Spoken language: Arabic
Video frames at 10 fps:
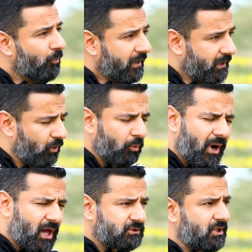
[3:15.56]
ومريح
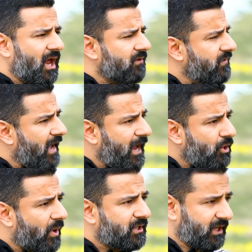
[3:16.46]
ومارس الرياضه في
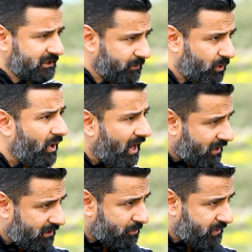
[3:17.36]
اي وقت يناسبك
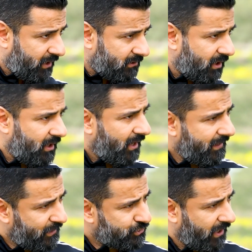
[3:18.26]
ولكن ابتعد
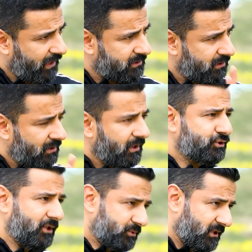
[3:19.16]
عن اشعه
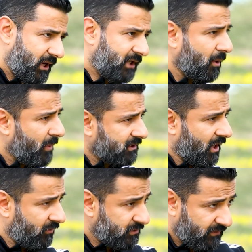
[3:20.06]
الشمس عشان ما
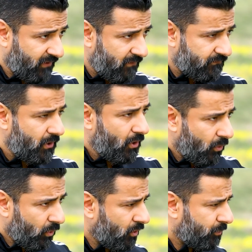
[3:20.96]
تعرض للجفاف
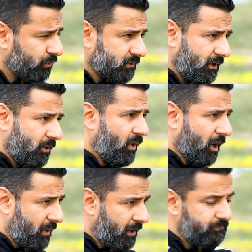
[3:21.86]
والهبوط
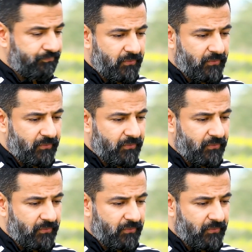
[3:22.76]
والاغماء